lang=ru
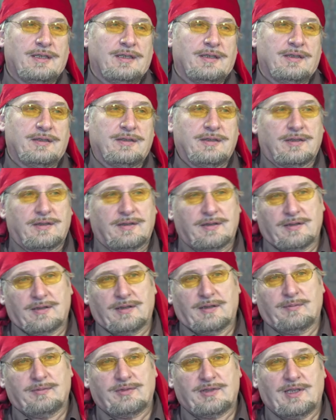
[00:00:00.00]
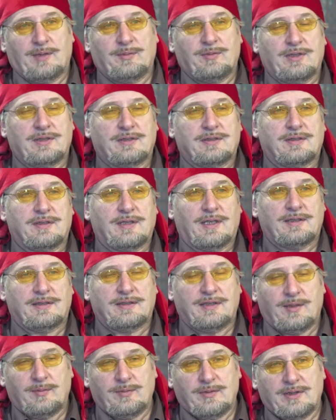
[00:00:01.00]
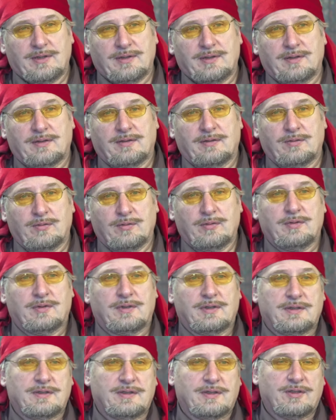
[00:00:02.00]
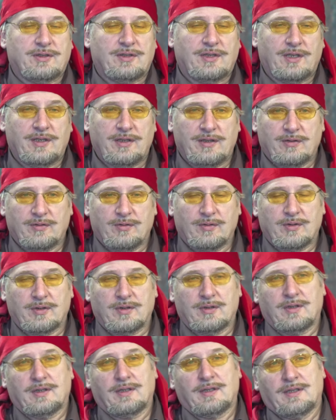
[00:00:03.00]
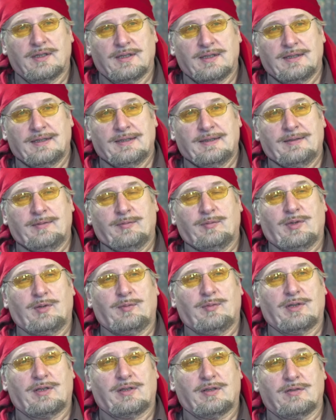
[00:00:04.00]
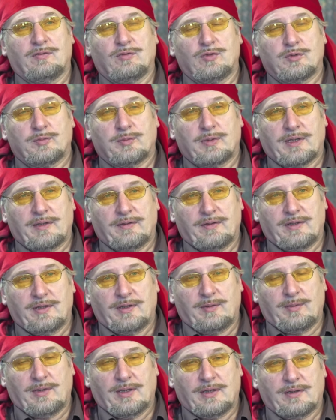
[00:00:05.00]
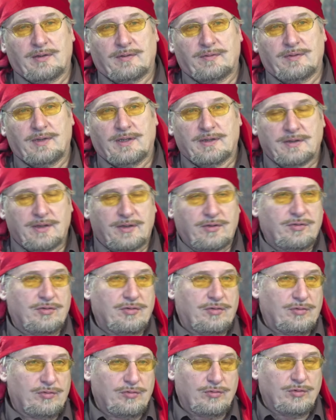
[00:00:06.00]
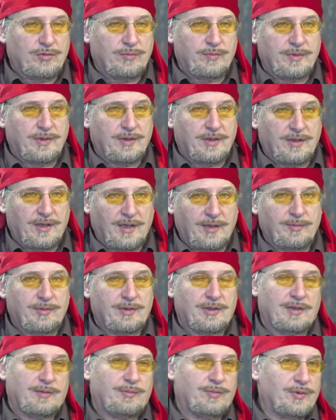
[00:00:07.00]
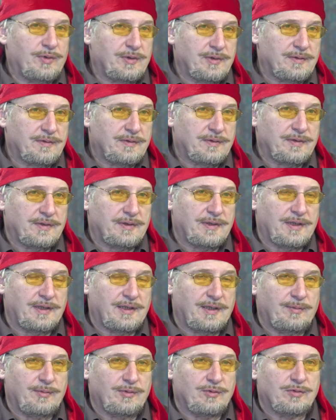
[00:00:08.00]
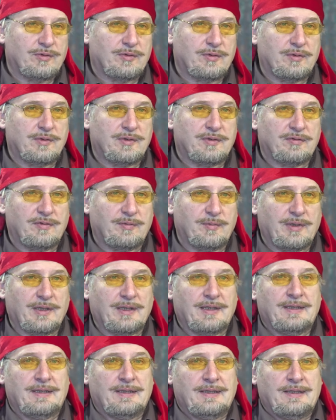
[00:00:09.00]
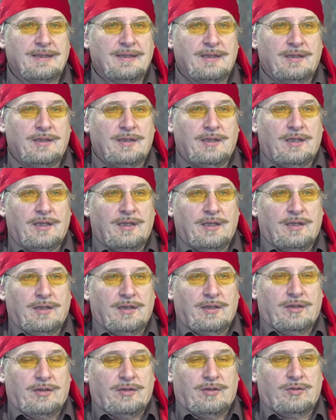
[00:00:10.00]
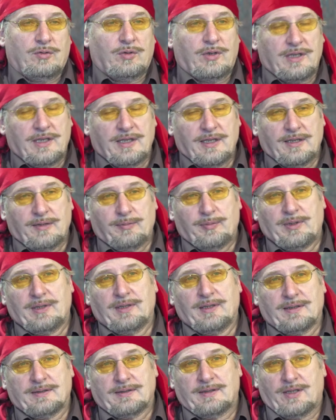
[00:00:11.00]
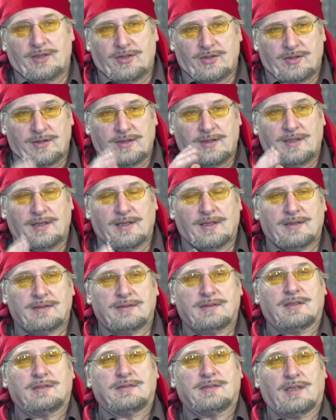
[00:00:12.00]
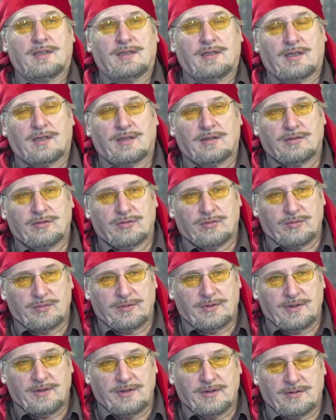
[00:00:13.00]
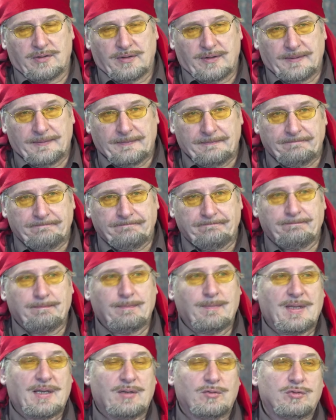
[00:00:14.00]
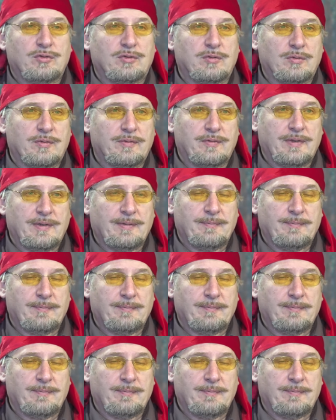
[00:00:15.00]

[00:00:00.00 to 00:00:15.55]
где-то там 70 на 70, ну и растяжение около примерно 2,5 метров. Достаточно неудобные камеры, я пользовался такими устройствами, но они предназначены для стационарных студийных условий.